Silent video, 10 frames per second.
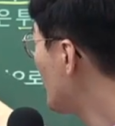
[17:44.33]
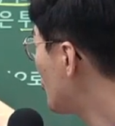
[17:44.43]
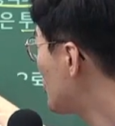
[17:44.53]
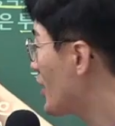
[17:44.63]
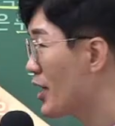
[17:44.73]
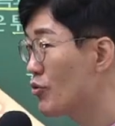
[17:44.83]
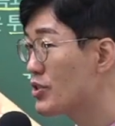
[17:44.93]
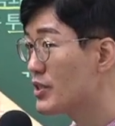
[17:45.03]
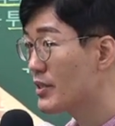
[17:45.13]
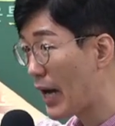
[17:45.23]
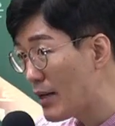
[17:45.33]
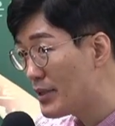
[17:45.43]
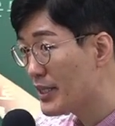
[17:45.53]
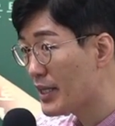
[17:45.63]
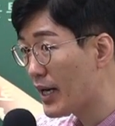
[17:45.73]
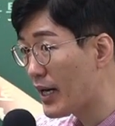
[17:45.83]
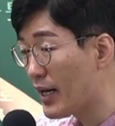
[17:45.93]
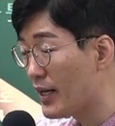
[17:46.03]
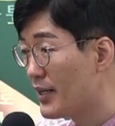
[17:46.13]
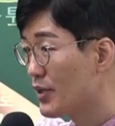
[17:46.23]
이미 투자가 이루어진
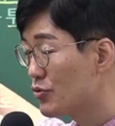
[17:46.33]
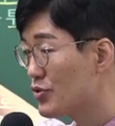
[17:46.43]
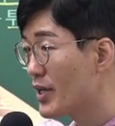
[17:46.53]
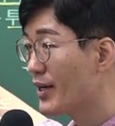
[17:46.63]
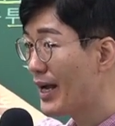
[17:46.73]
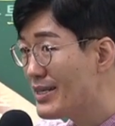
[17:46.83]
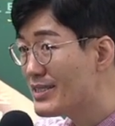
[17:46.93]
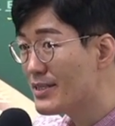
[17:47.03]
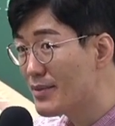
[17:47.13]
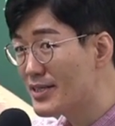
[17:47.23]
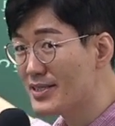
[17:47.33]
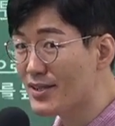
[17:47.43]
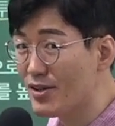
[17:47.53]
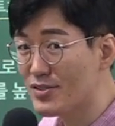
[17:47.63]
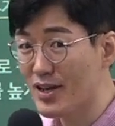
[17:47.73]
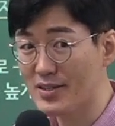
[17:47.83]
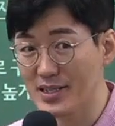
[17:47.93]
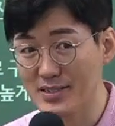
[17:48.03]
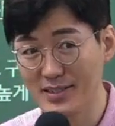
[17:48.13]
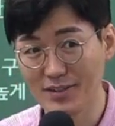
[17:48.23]
다음이니까 투자를 할지 말지 결정하는
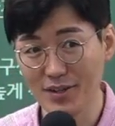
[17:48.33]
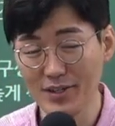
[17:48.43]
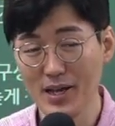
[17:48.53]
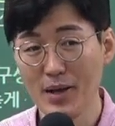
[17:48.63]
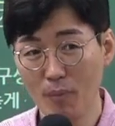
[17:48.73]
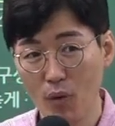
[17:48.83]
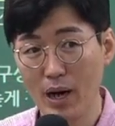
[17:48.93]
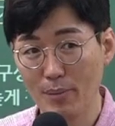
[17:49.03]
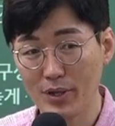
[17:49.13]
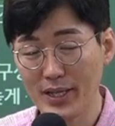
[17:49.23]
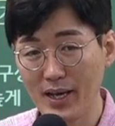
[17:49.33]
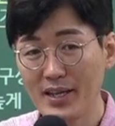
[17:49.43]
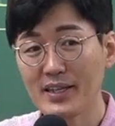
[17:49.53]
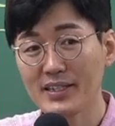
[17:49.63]
데 쓰는 건 뭐와 뭐다.